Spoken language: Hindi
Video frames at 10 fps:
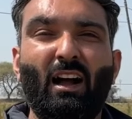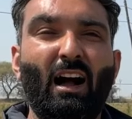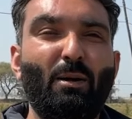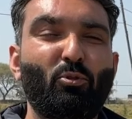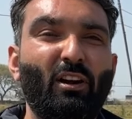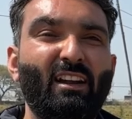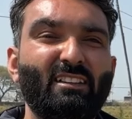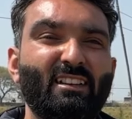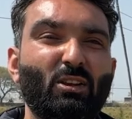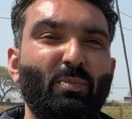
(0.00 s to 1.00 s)
हापुड़ अड्डे
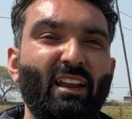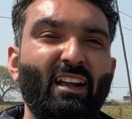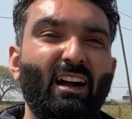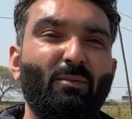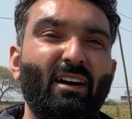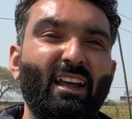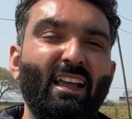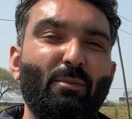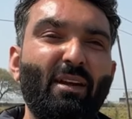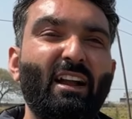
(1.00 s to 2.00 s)
से तो पड़ेगा हमारा
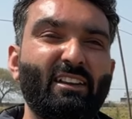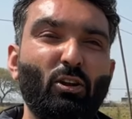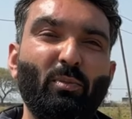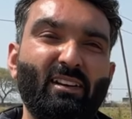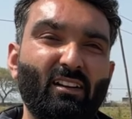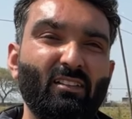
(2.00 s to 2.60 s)
यहाँ पे आठ किलोमीटर